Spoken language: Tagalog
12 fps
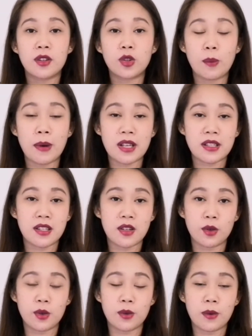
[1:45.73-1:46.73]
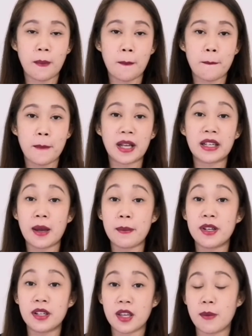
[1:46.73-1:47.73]
tumaas yung
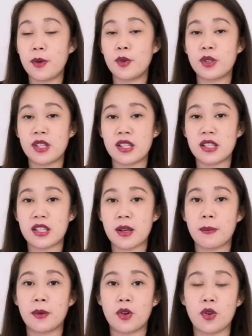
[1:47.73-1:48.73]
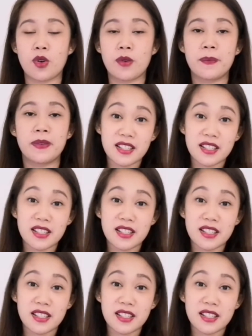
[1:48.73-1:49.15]
panglaban ng immune system ko.